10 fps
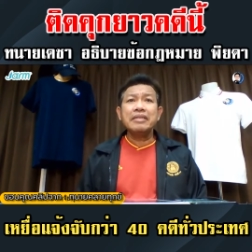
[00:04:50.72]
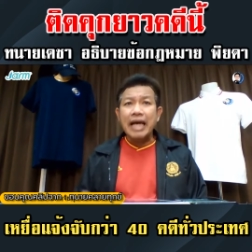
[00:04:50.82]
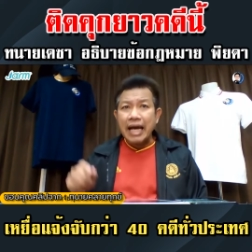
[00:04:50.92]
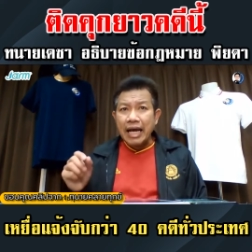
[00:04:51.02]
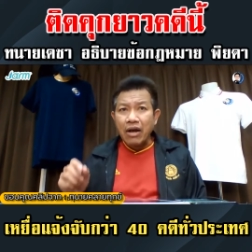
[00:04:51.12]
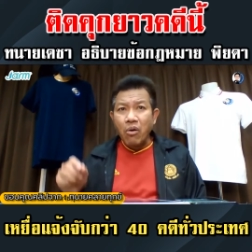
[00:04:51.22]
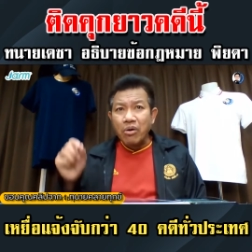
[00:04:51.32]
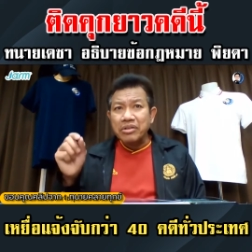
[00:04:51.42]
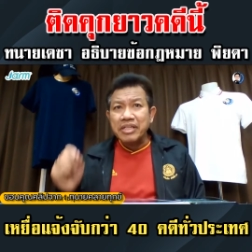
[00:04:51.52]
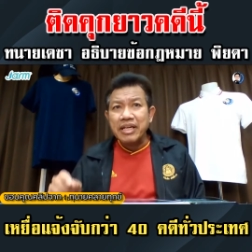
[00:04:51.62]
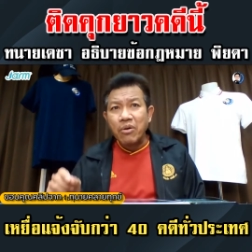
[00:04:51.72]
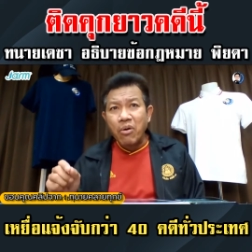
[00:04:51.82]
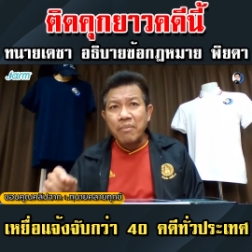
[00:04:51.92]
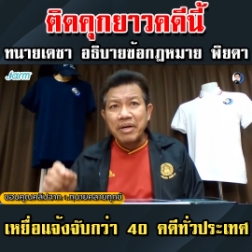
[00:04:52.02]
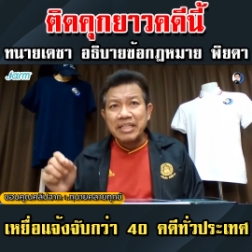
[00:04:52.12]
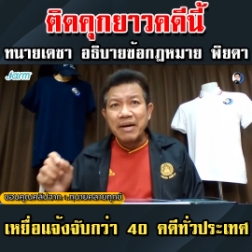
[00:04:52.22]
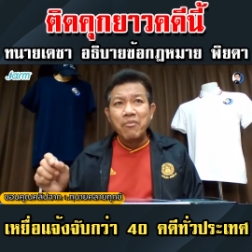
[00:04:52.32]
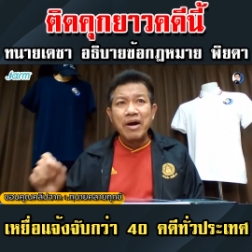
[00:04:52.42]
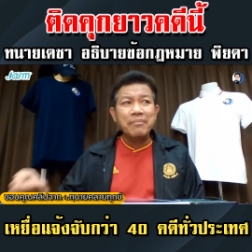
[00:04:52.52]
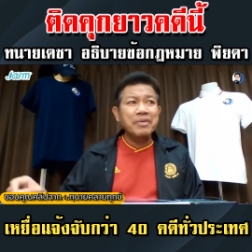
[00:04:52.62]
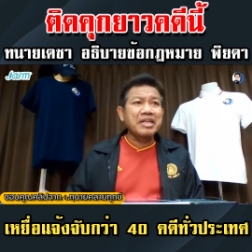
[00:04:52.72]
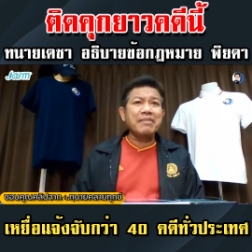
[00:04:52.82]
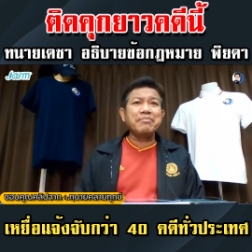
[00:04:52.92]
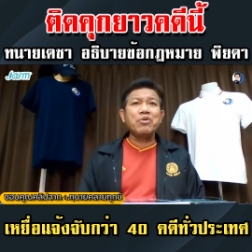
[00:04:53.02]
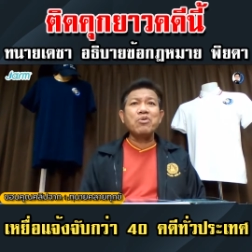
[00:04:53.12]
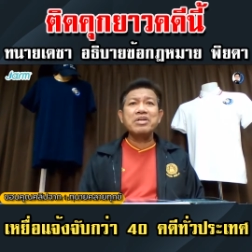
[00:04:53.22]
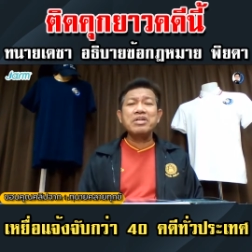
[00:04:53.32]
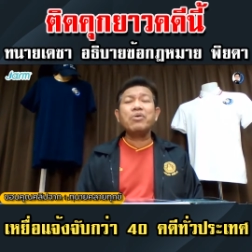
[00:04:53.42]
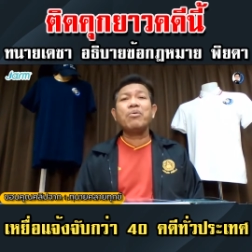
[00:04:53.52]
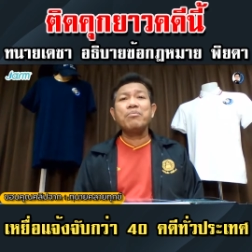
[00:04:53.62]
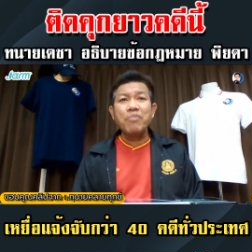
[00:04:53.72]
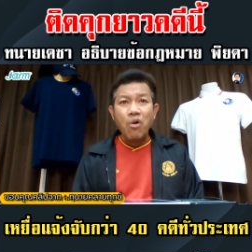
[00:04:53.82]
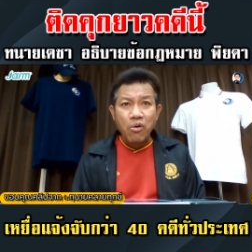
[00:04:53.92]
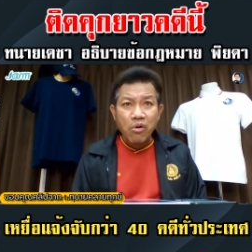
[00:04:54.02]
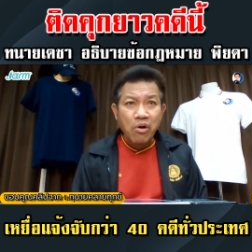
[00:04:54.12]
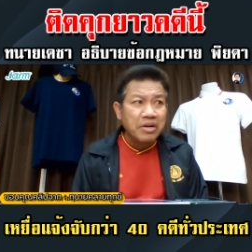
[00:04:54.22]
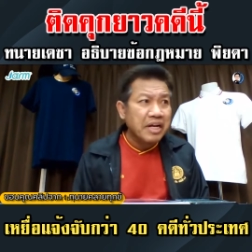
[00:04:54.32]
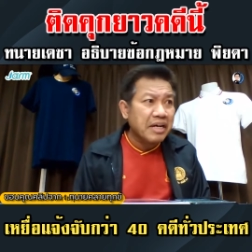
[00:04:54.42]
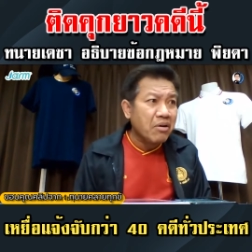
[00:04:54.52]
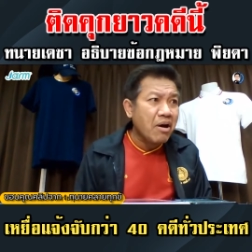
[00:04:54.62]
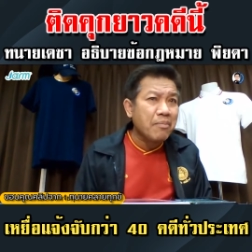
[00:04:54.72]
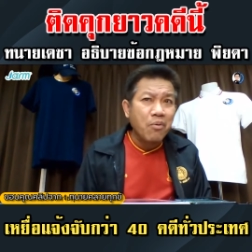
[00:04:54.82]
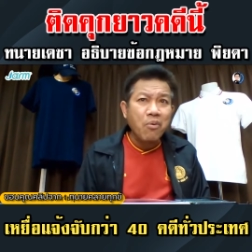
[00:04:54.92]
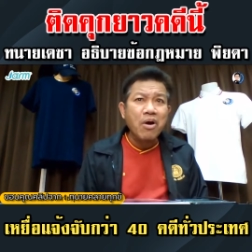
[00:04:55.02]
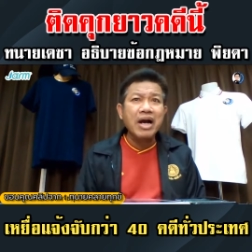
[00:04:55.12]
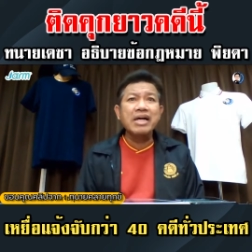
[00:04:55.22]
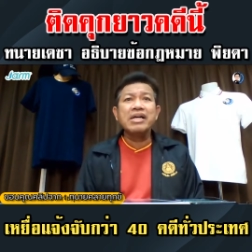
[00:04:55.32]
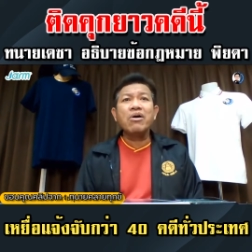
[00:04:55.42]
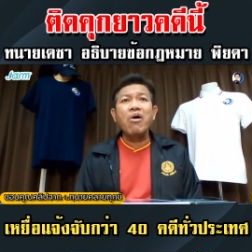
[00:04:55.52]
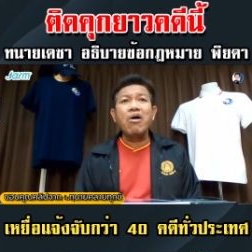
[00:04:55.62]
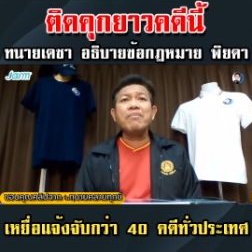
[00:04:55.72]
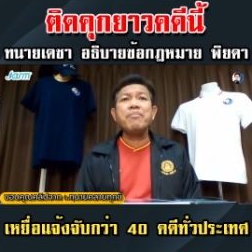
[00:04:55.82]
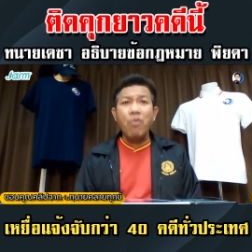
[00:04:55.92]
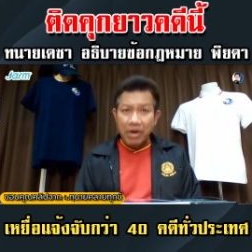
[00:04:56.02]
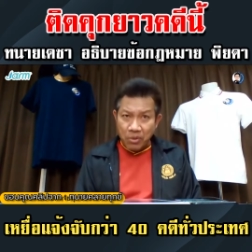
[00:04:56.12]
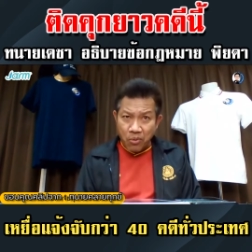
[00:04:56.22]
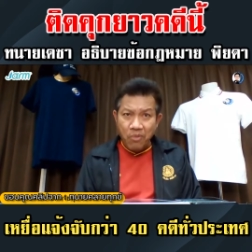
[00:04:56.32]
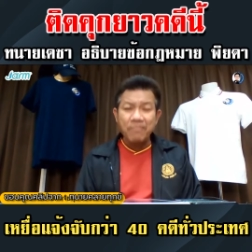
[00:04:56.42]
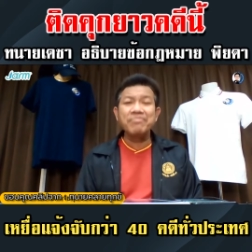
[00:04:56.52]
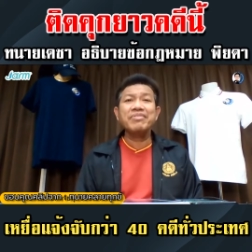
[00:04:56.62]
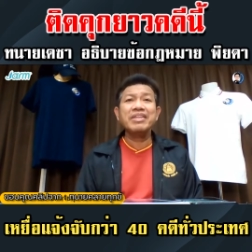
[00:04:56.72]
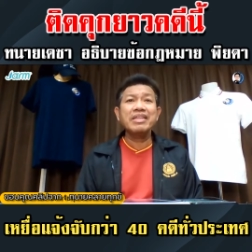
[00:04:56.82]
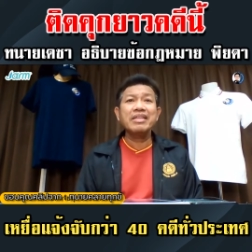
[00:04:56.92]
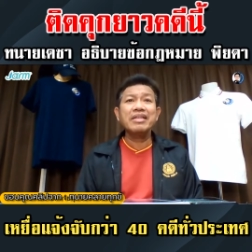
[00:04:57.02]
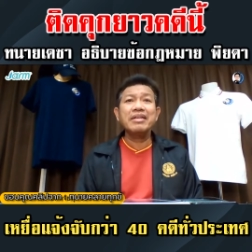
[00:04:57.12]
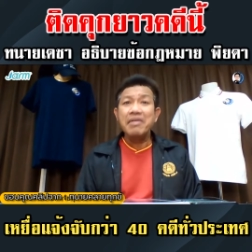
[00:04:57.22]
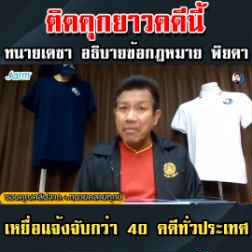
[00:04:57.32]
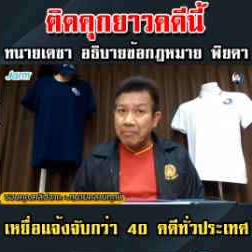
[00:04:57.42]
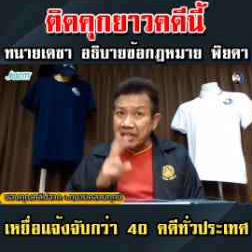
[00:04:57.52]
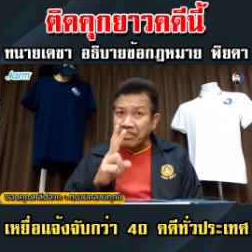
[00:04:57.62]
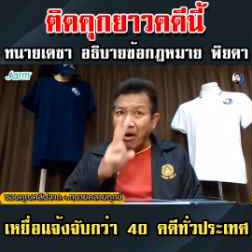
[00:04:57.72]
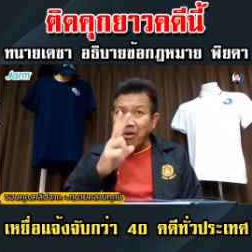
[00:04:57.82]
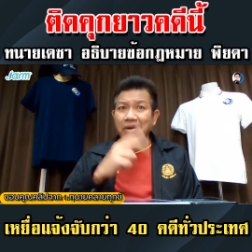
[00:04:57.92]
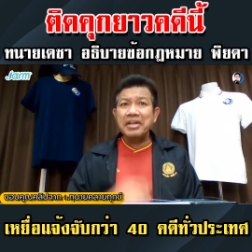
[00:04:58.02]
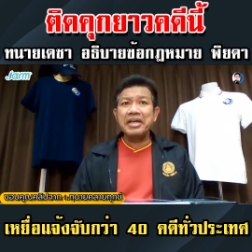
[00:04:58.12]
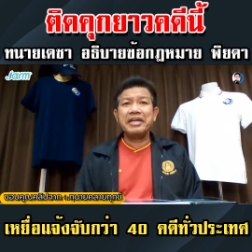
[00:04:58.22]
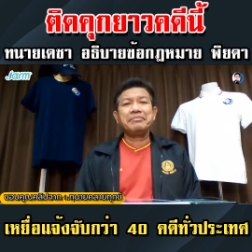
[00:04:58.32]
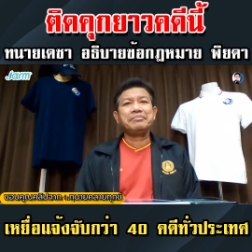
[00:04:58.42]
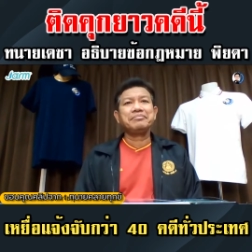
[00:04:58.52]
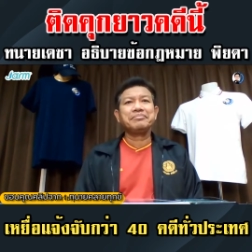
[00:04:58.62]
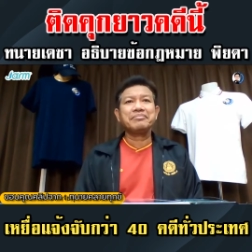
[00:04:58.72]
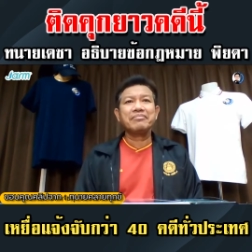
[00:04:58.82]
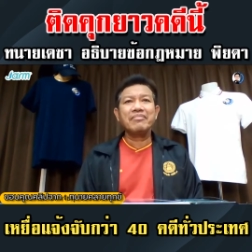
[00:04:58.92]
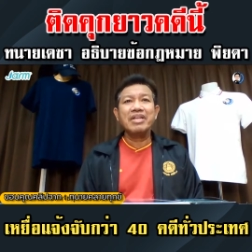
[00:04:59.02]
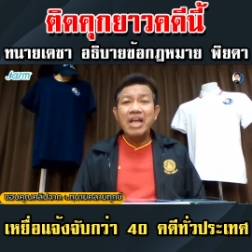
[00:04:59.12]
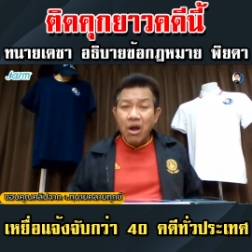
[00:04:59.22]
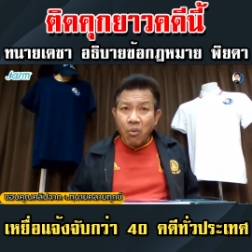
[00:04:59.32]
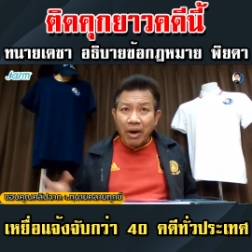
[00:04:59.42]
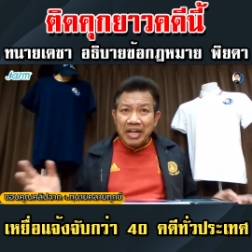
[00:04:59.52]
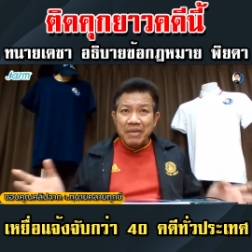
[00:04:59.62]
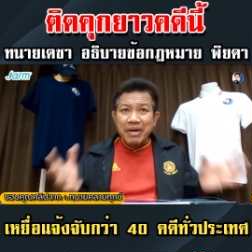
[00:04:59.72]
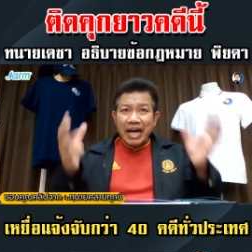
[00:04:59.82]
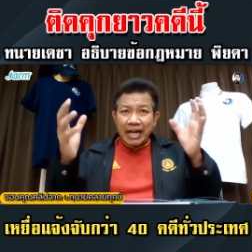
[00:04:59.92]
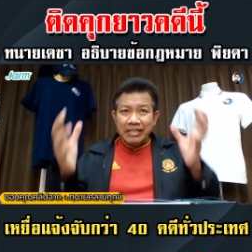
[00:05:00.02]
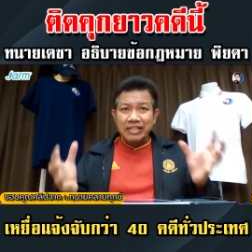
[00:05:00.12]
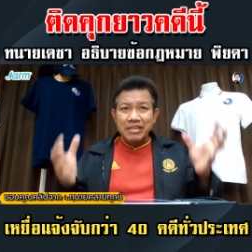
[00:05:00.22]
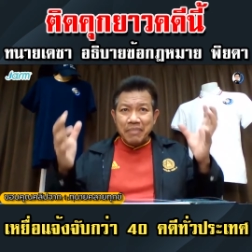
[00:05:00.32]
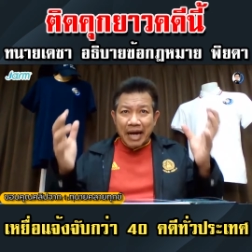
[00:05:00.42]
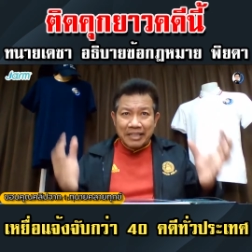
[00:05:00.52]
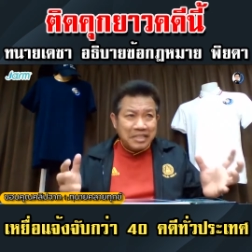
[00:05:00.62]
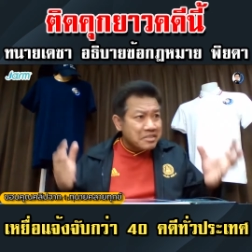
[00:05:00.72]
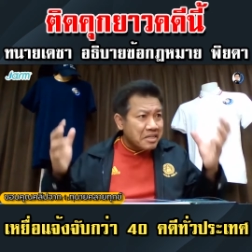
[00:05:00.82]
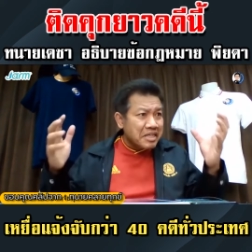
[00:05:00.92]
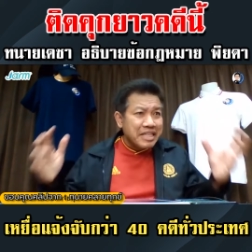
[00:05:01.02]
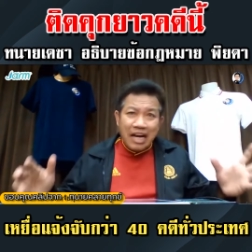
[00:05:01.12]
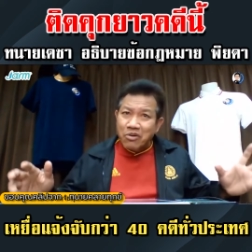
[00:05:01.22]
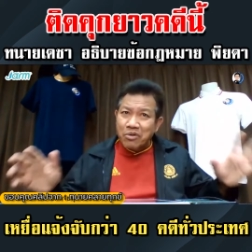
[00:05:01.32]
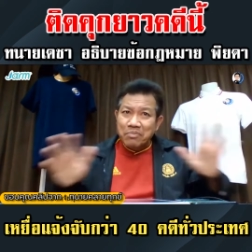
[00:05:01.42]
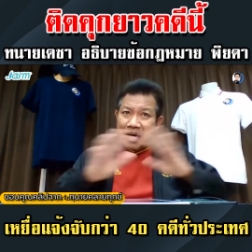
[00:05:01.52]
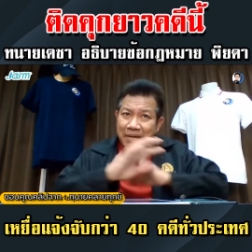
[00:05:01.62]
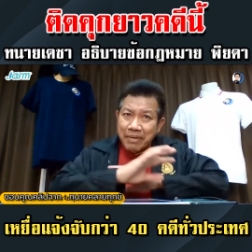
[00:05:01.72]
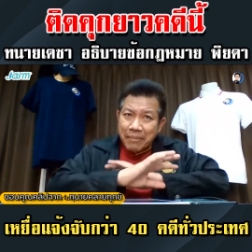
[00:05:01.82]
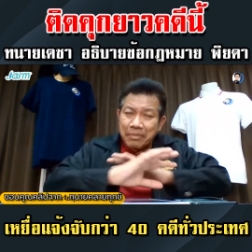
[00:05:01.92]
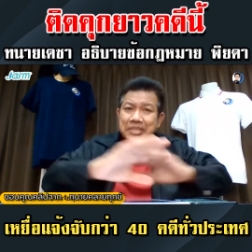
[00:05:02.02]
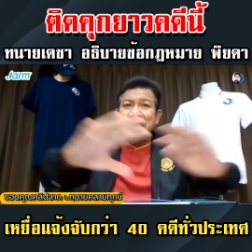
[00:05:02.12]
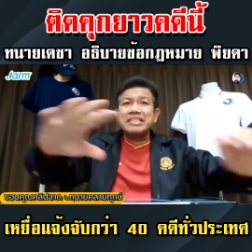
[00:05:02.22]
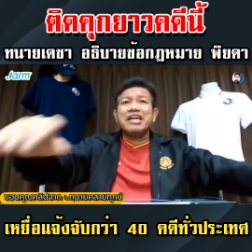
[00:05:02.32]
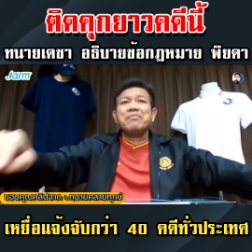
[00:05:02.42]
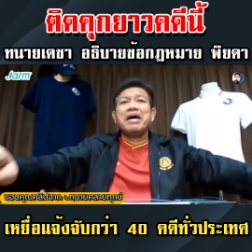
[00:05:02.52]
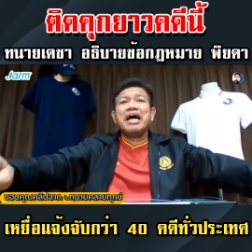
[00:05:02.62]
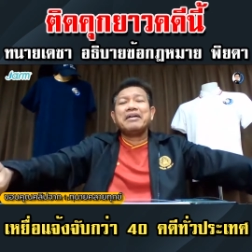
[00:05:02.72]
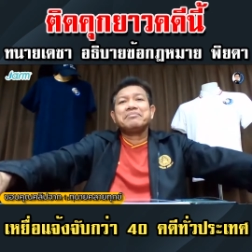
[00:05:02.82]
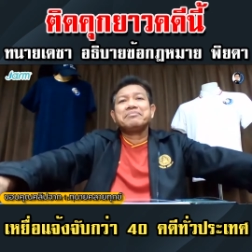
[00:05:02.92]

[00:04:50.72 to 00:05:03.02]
แต่คนที่ร่วมกระทำความผิดกับหนูคือบุคคลในครอบครัวของผัวหนู มีสองกรณีวันนี้มาอธิบายทฤษฎีทางกฎหมายแบบภาษาชาวบ้าน